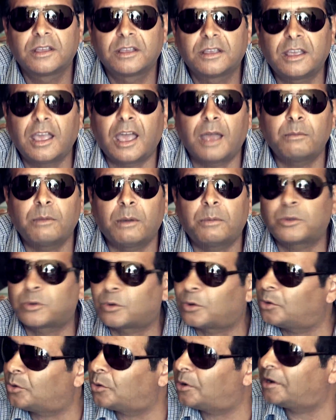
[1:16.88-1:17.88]
يا اما
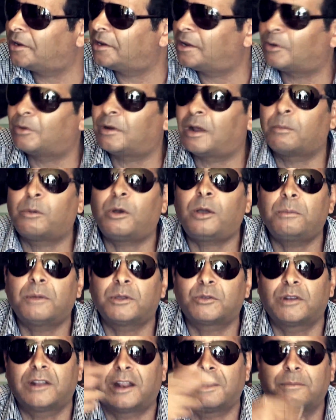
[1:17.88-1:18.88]
بتقولوا لنا ولابو
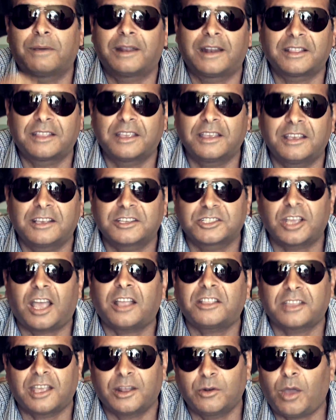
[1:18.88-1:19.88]
احمد وللبلديه
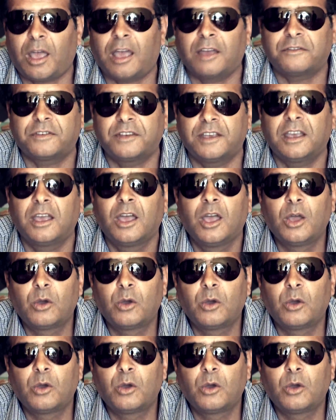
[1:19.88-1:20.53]
صحتين وعافيه